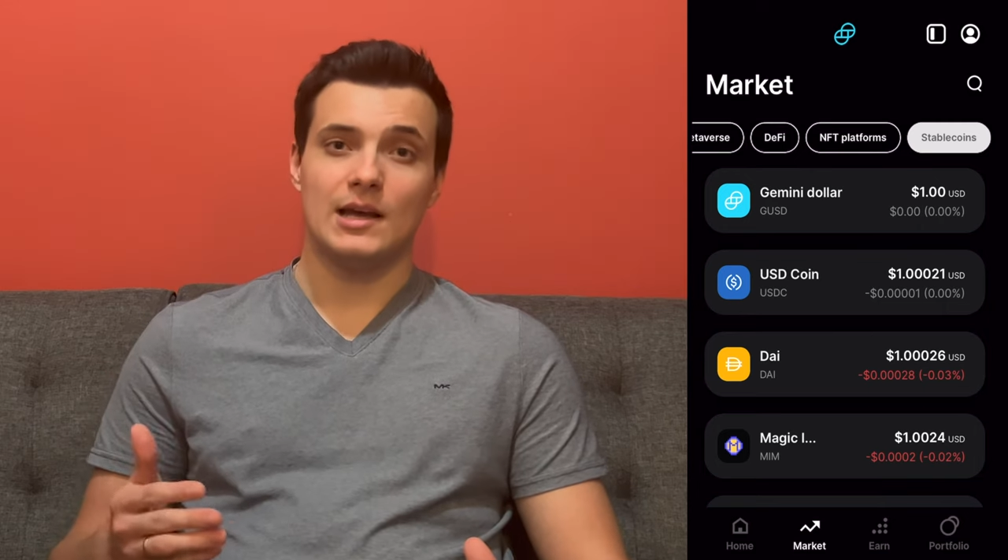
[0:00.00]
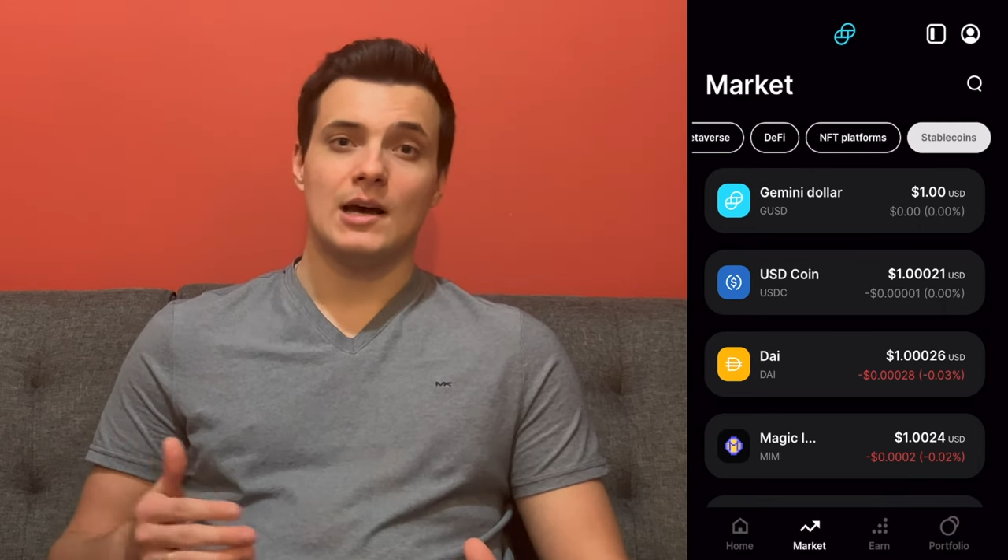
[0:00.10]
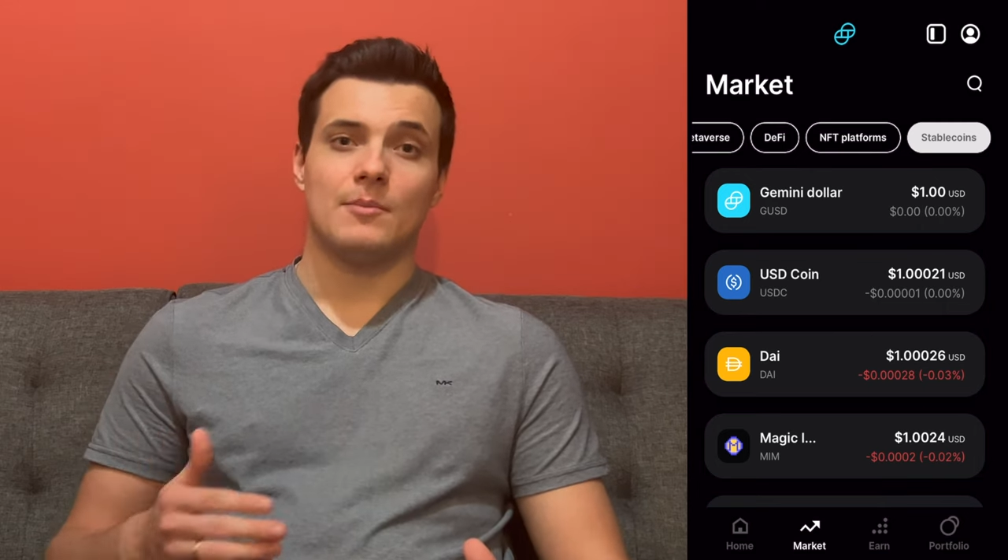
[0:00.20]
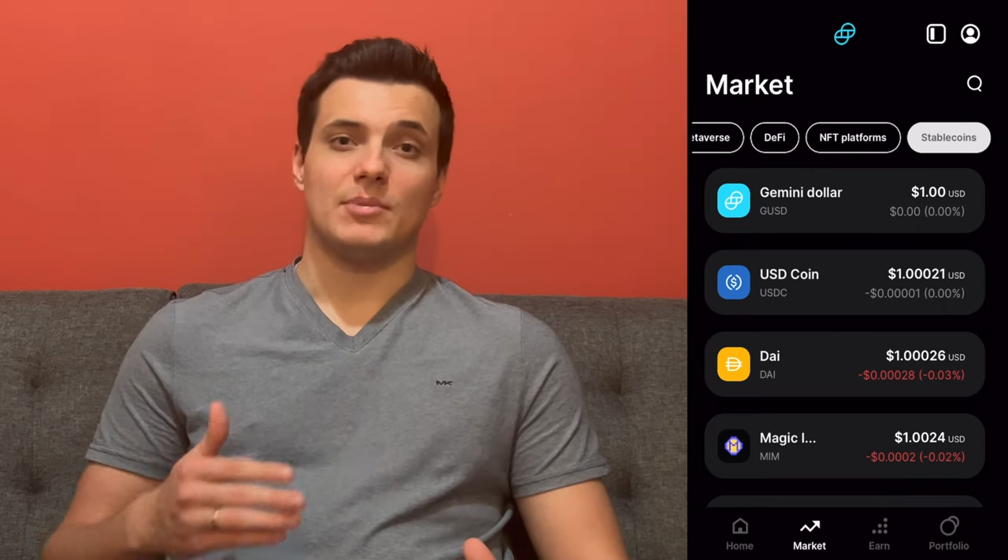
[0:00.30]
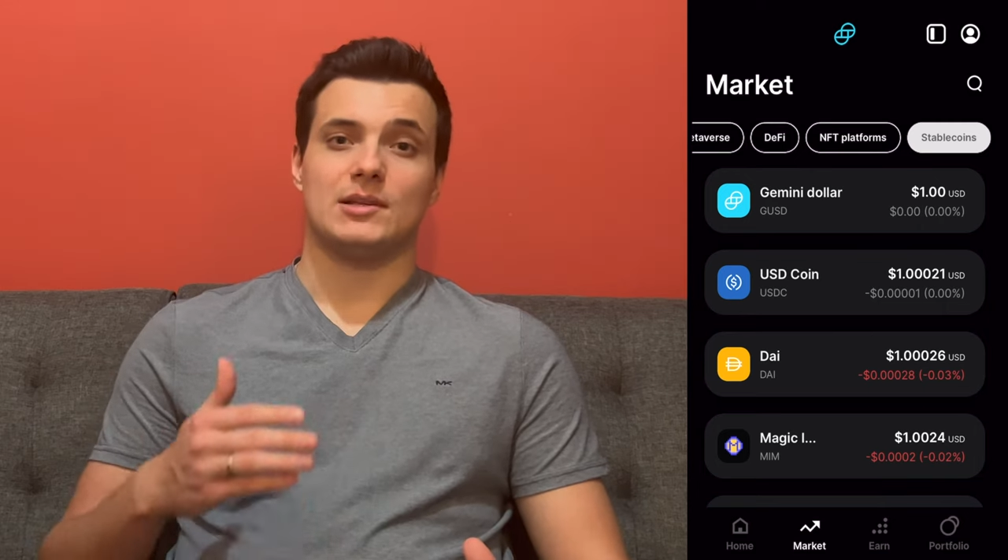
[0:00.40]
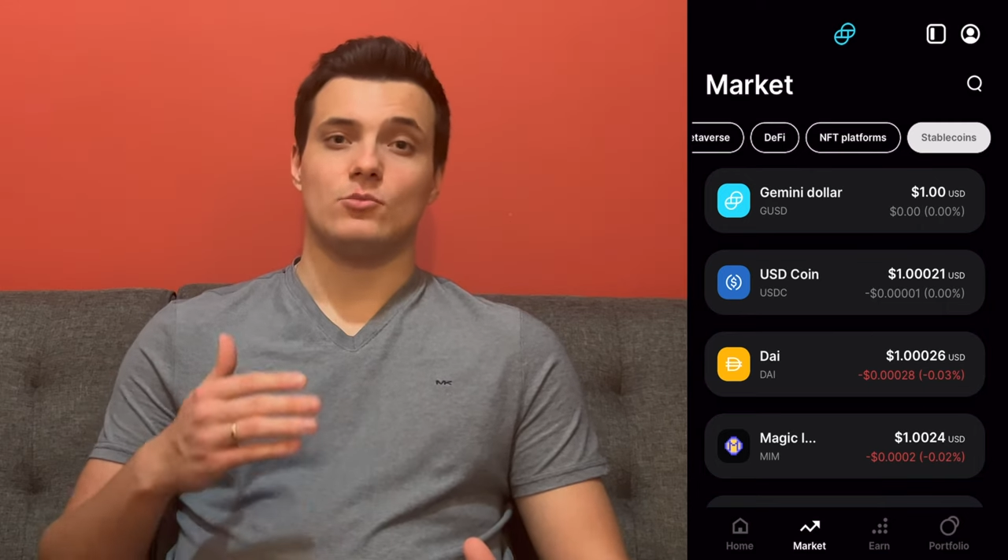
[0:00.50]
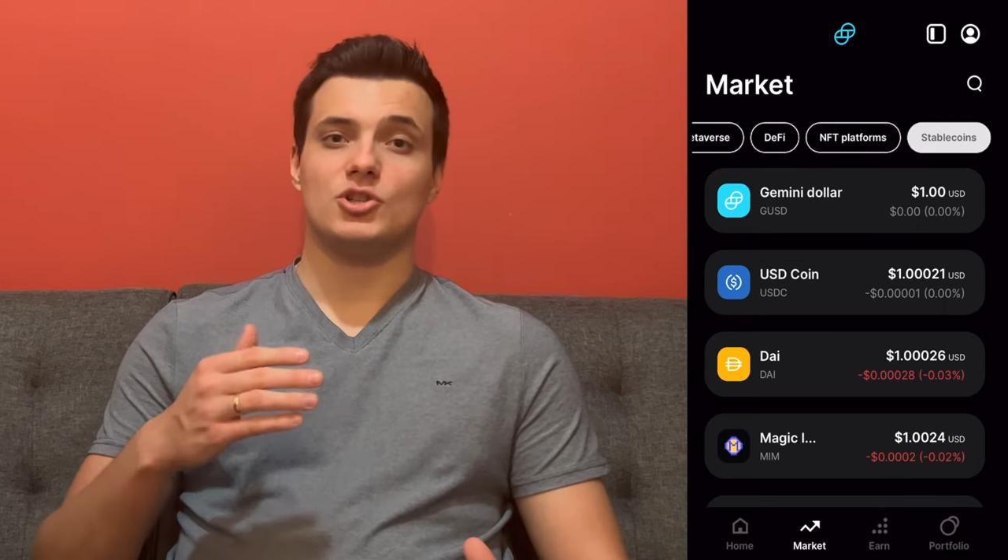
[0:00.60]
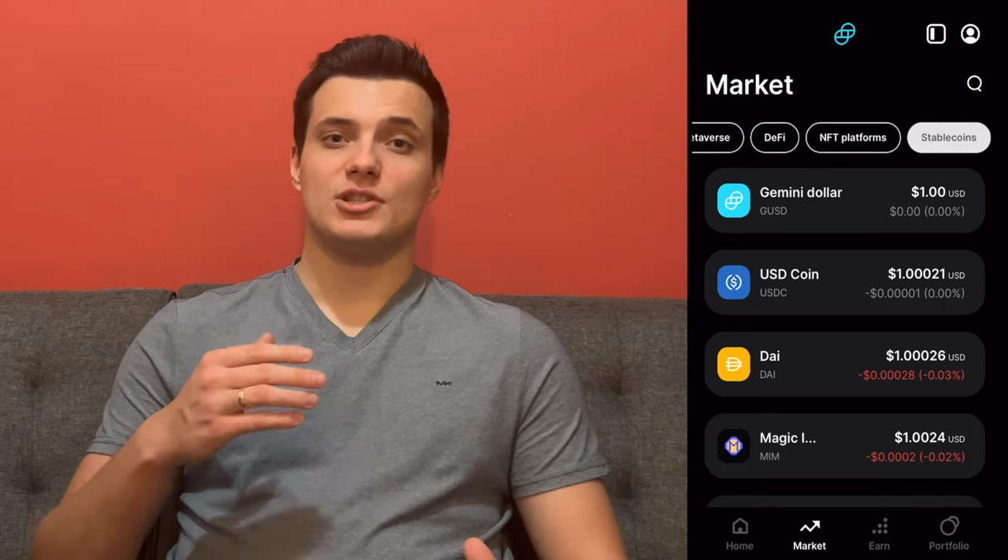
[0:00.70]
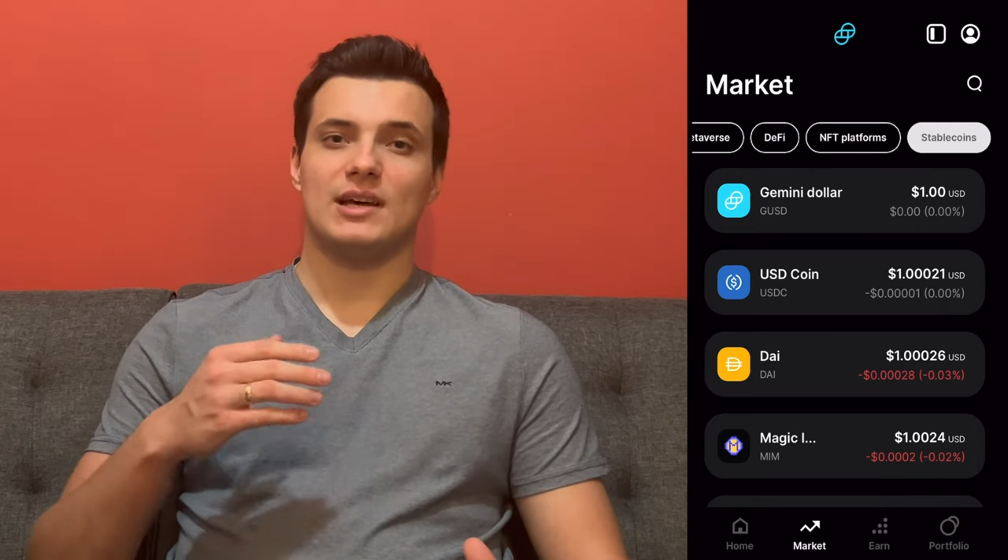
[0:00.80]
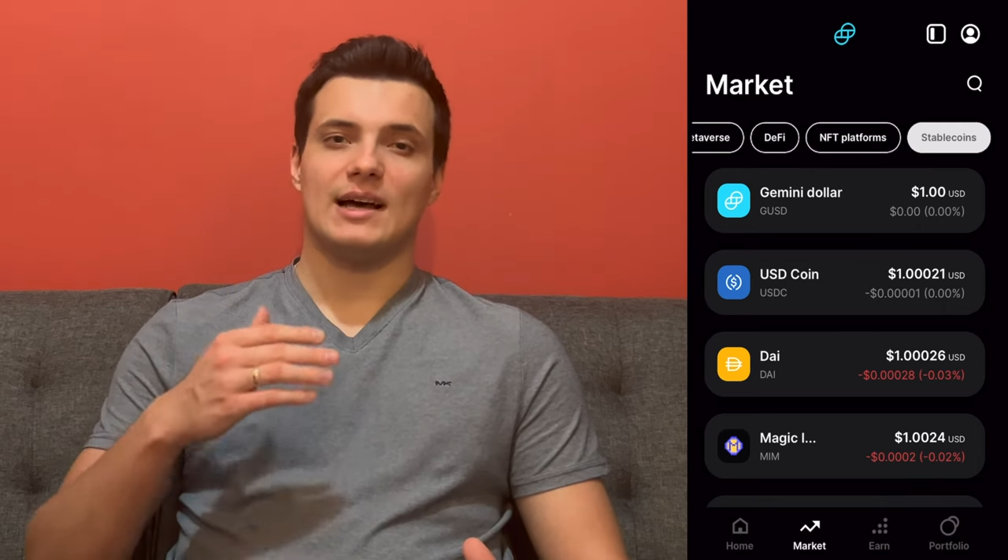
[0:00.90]
потому
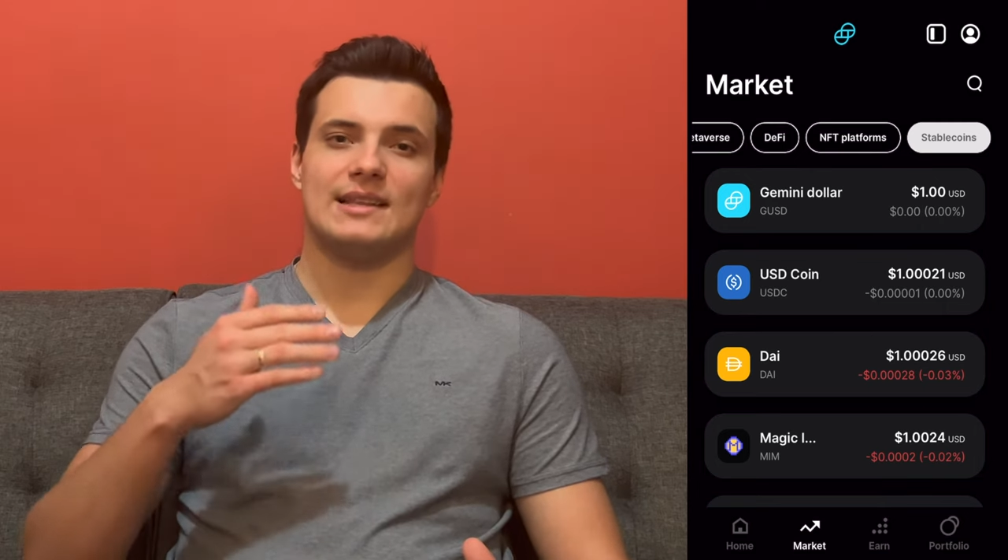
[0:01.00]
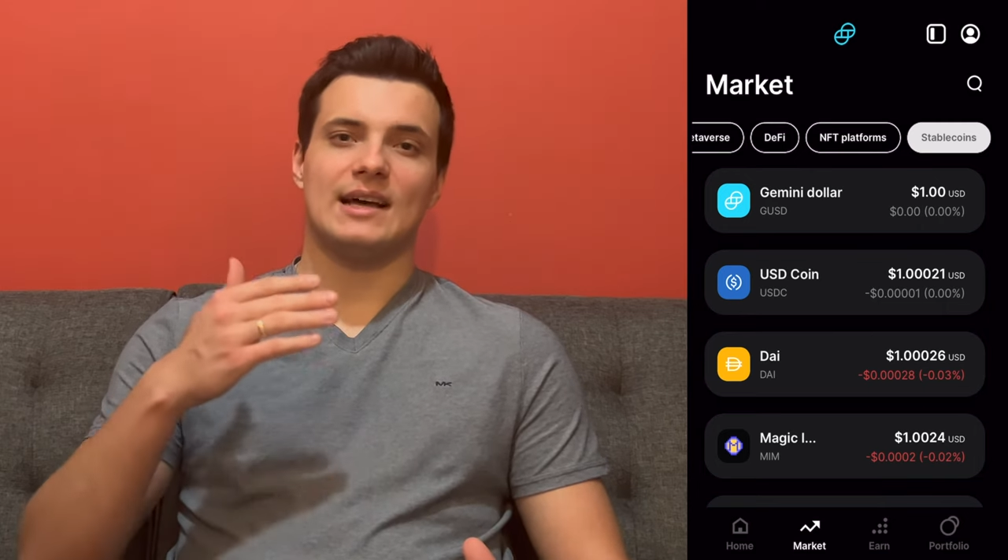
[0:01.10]
что она